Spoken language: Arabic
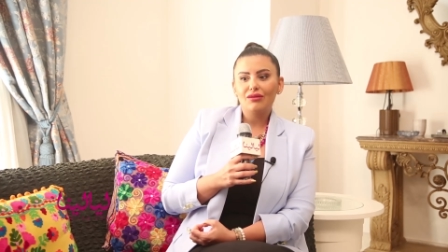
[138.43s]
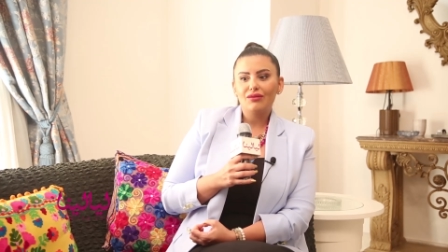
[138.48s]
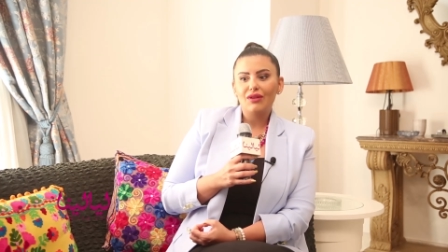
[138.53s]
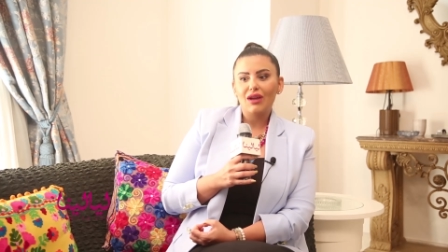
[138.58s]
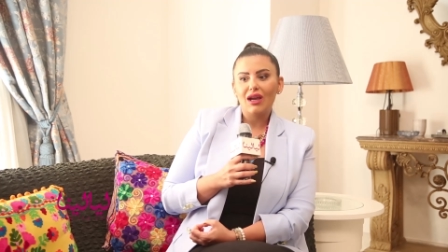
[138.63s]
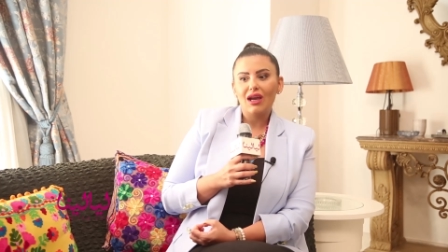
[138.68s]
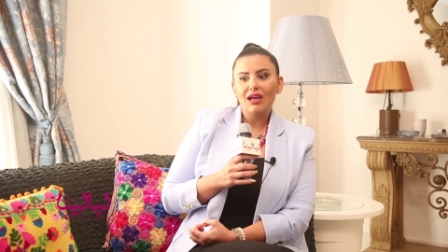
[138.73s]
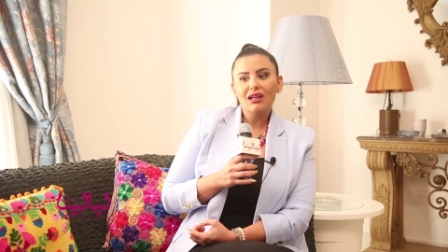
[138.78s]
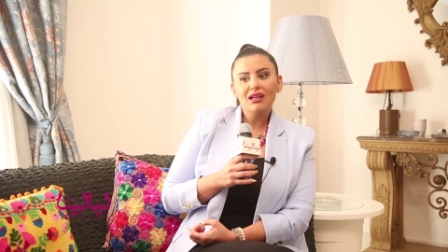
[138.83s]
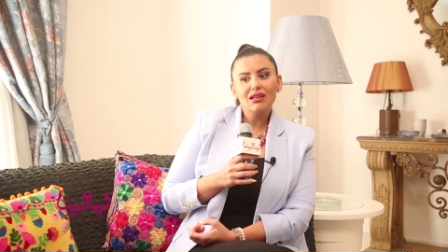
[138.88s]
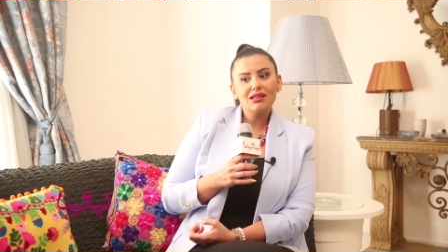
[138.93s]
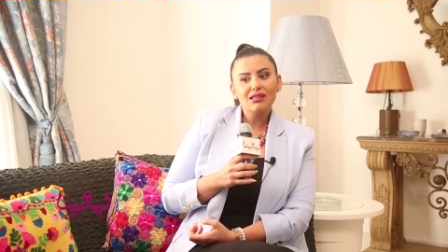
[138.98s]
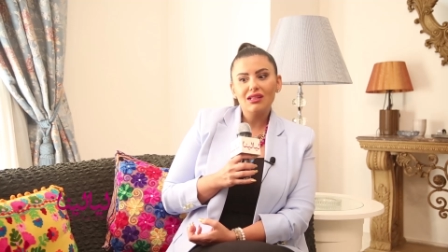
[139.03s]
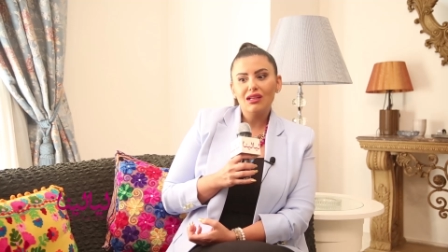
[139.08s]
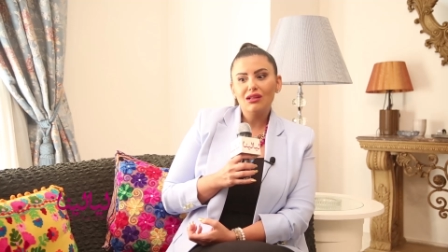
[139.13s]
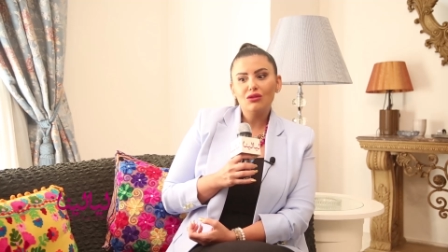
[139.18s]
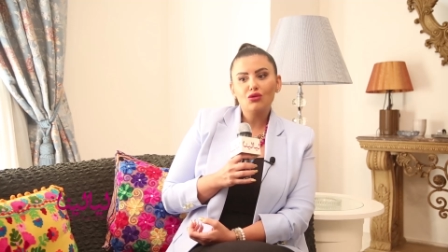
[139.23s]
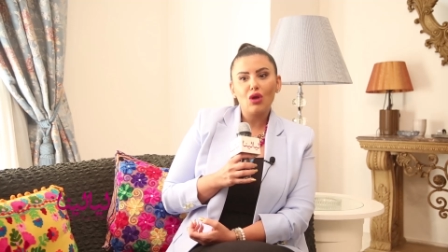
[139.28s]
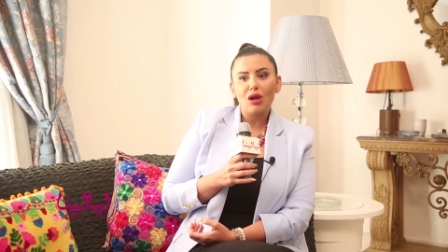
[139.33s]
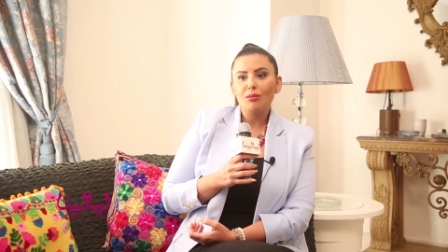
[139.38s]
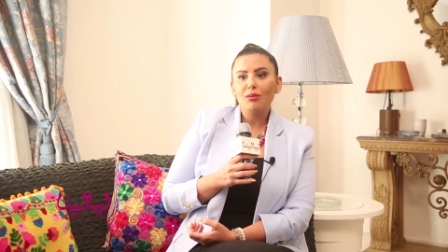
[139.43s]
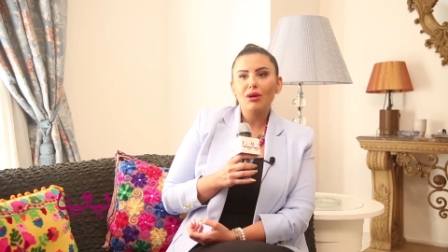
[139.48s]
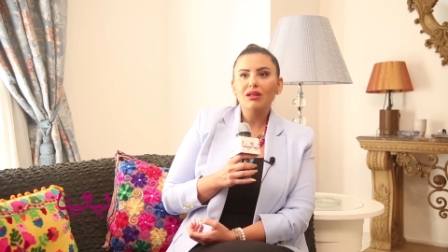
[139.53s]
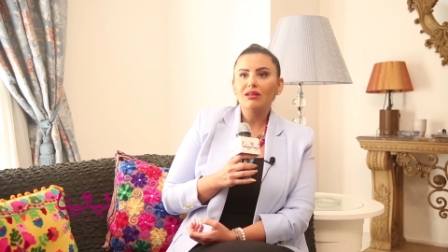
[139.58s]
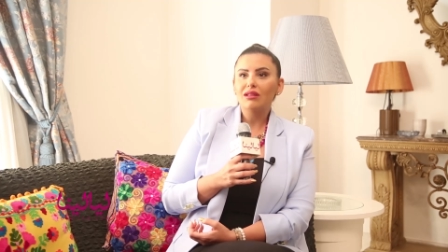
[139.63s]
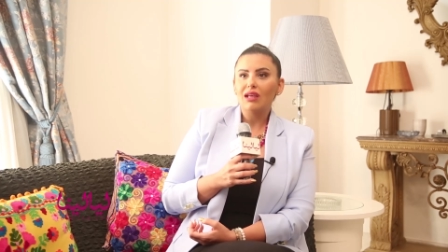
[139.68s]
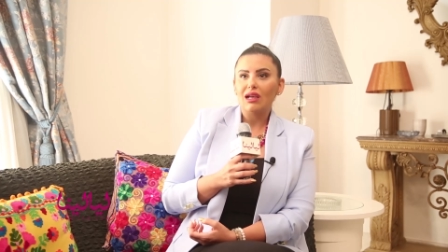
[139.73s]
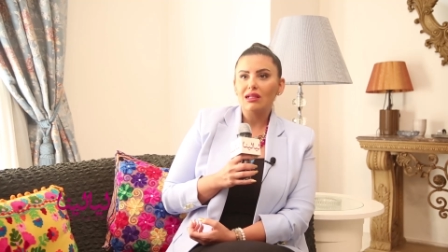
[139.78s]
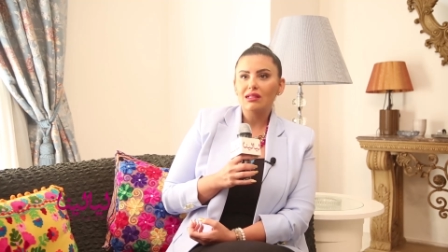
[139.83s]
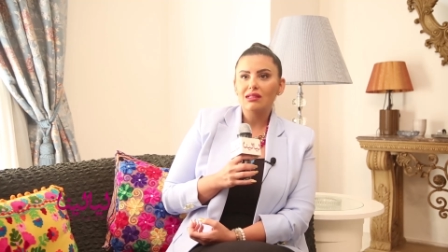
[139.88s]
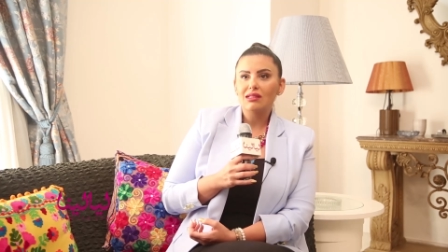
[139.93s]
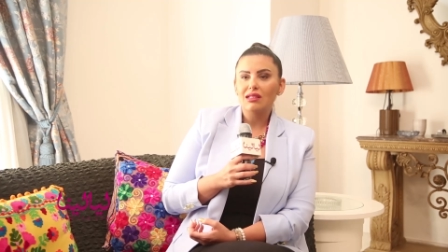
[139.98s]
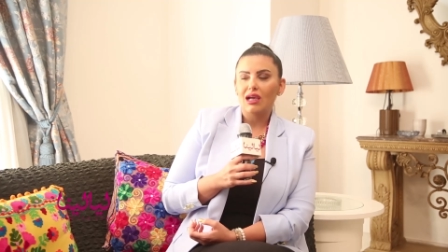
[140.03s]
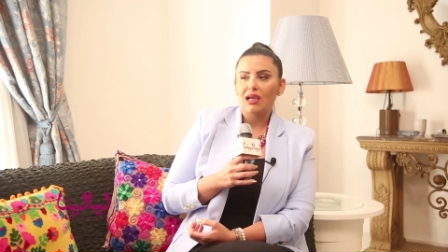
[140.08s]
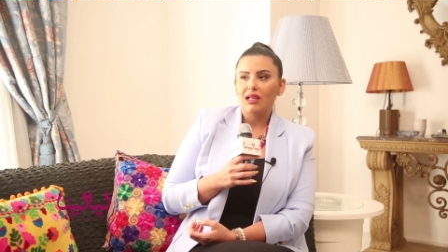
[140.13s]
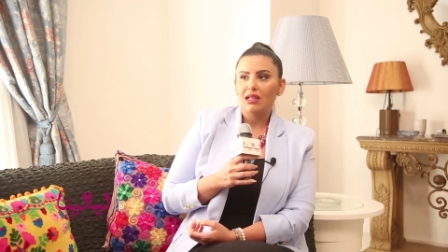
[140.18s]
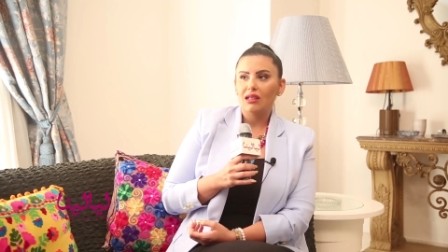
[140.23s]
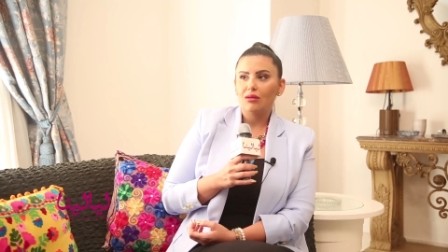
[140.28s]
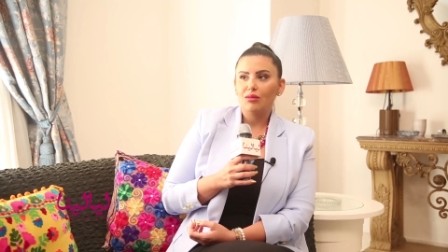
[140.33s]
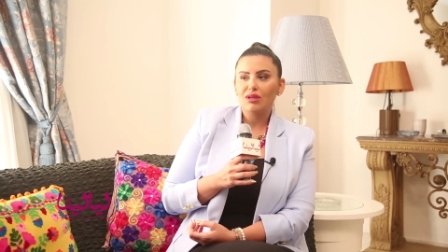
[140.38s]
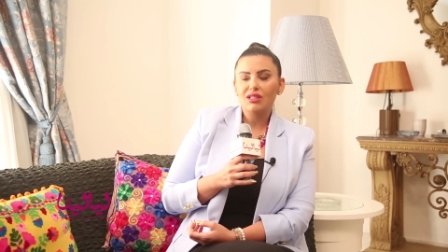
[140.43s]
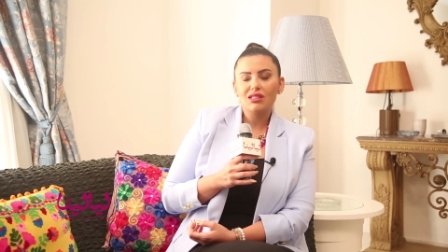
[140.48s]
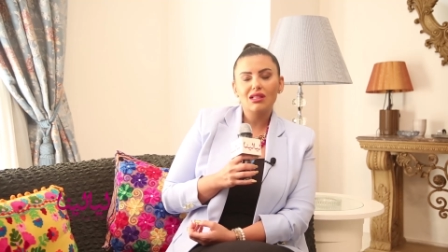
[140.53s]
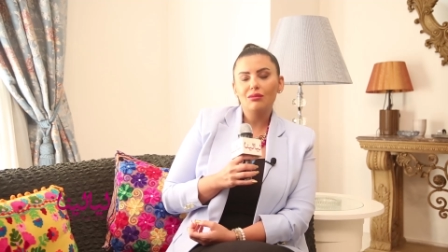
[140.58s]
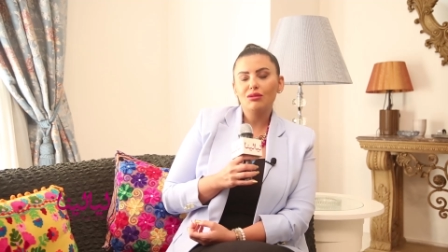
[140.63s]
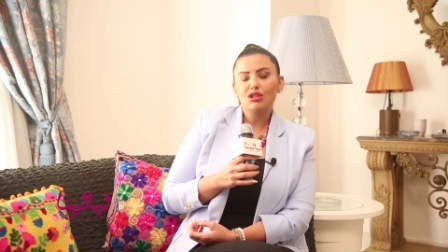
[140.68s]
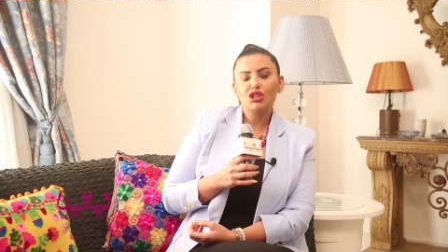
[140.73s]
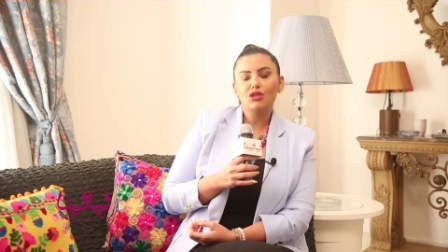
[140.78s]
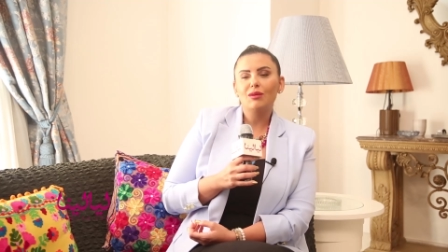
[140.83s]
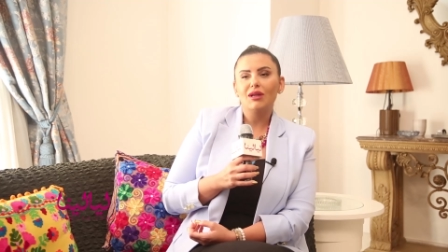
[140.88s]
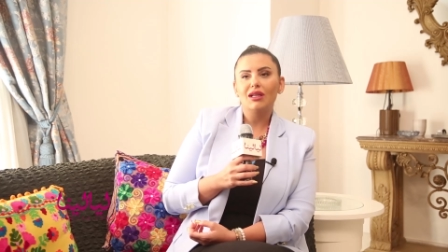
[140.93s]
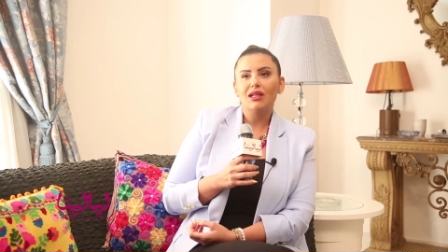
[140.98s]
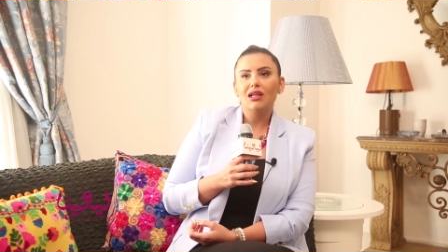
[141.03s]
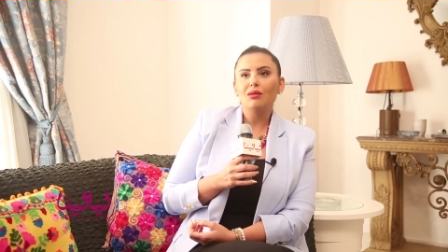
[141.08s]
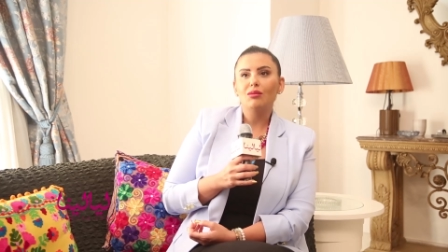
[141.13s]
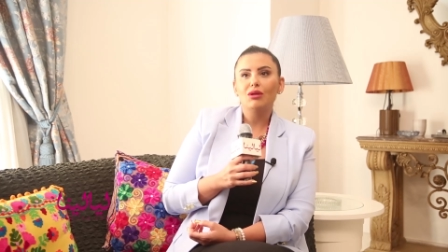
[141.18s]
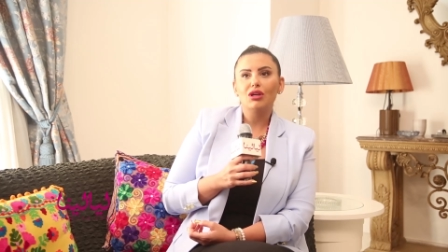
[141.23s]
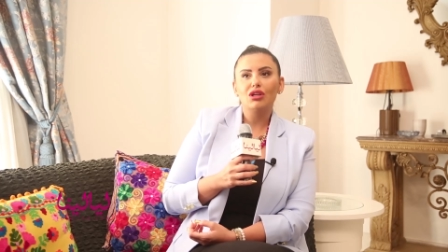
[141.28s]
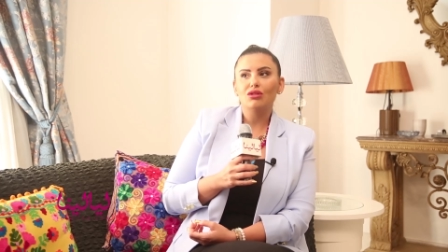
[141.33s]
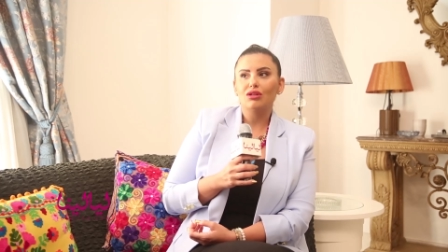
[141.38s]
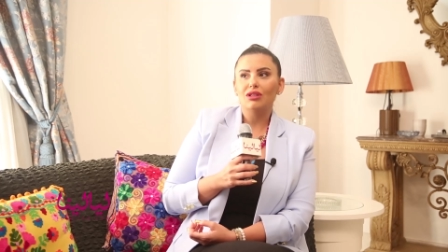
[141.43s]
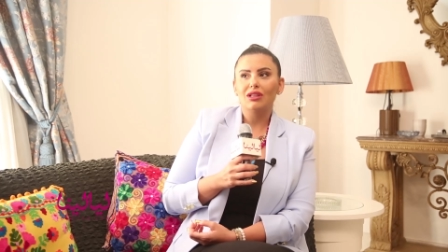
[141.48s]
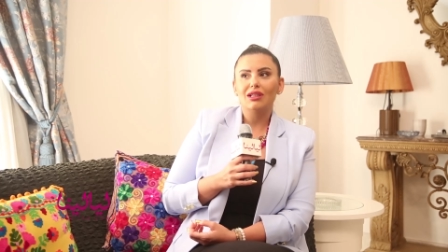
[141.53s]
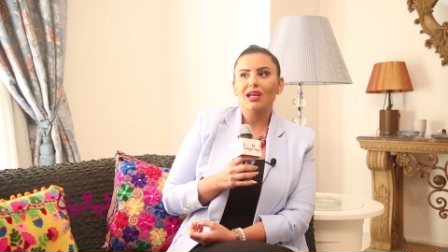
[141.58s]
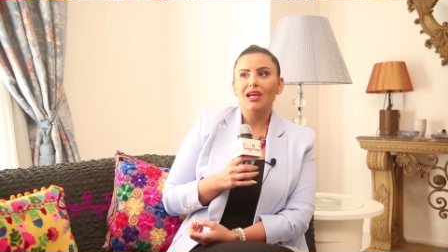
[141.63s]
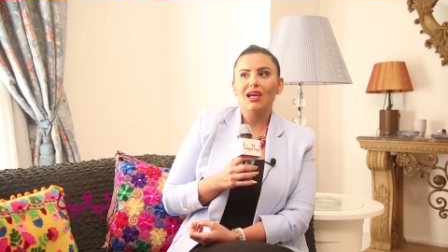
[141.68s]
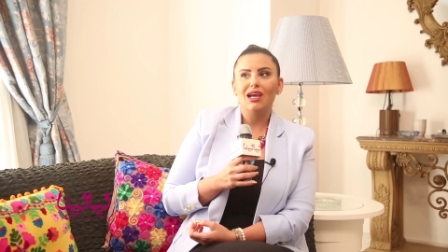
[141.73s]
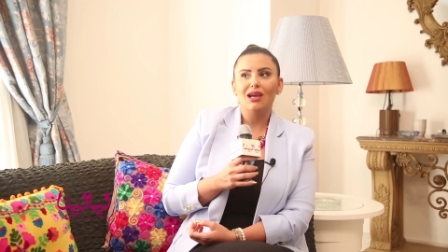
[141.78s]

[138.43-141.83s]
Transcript: فانا زعلت وعبرت عن زعلي بس ده مش معناه برضو ان انا